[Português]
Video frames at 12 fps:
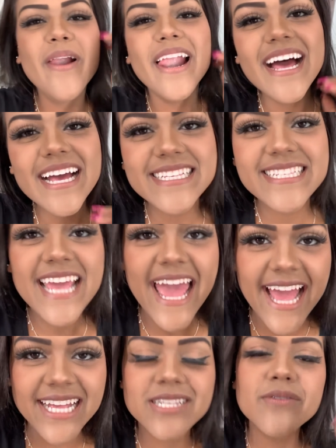lance
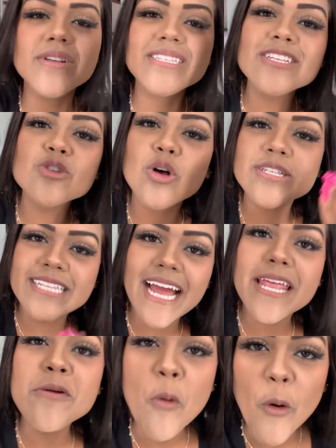é, se vocês
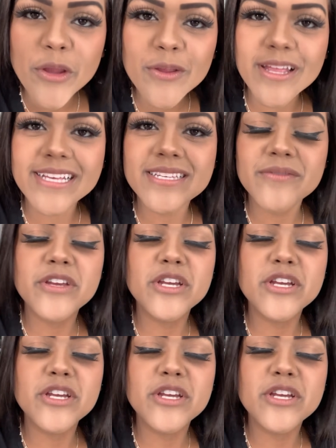gostarem muito desse